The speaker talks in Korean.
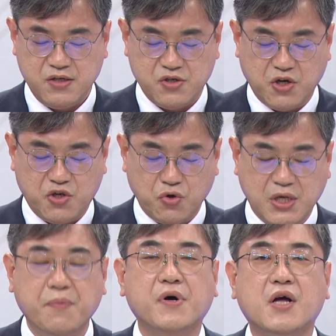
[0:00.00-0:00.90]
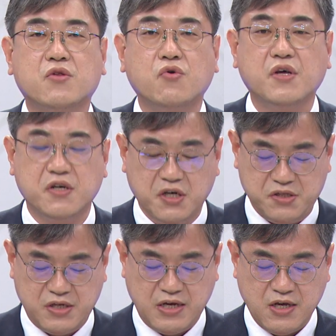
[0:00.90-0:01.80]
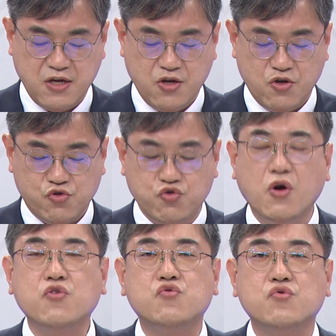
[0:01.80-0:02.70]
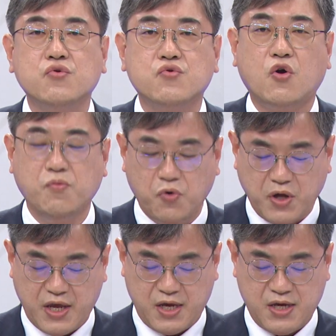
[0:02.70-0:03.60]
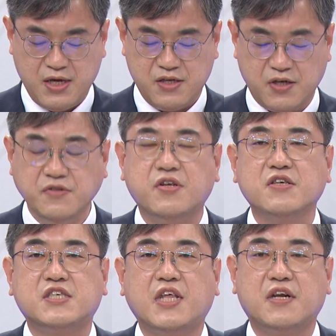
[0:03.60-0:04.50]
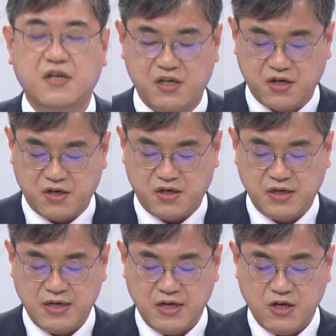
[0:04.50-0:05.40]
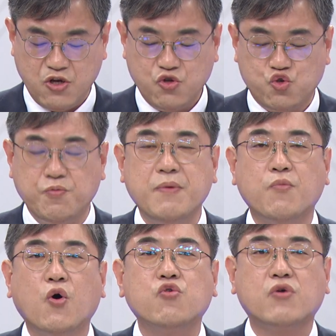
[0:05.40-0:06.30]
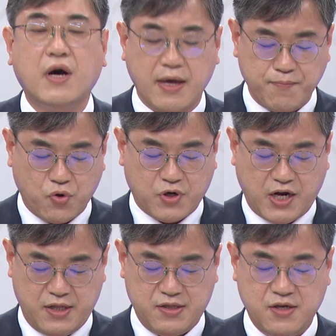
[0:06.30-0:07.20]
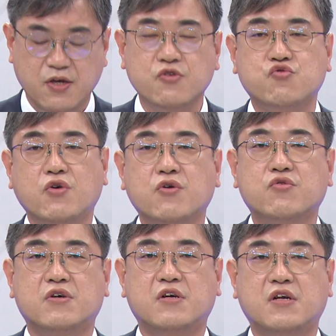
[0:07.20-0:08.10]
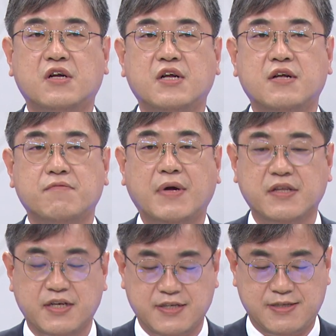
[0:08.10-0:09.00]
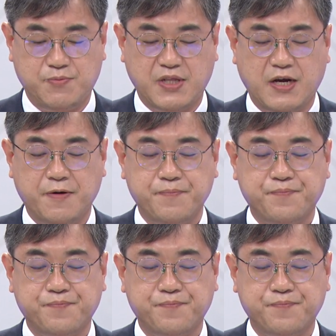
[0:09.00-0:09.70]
저 기호 4번 각동역은 수영 골목의 전성시대를 열어 주민 모두가 행복한 수영구를 만들겠습니다.